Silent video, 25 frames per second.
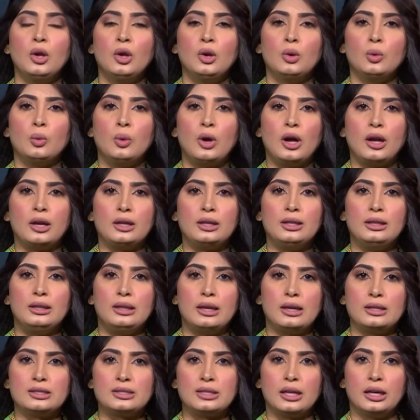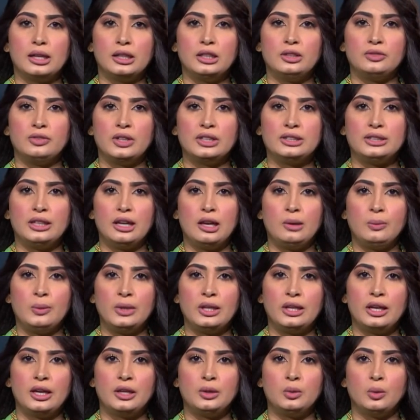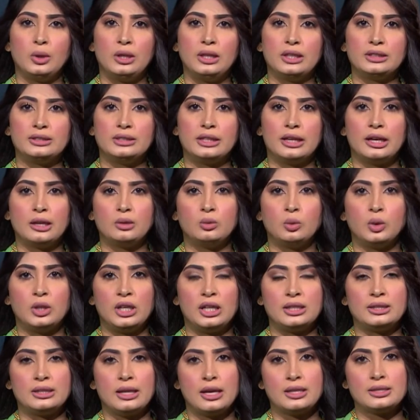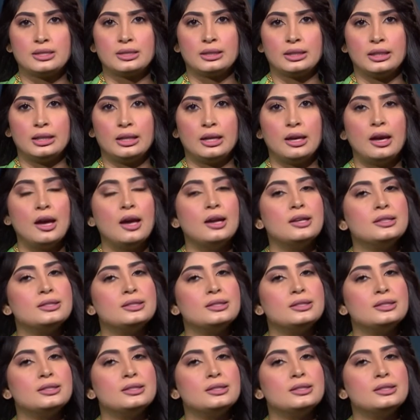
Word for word: وإلى صحيفة البلاد والتي عنونت أسري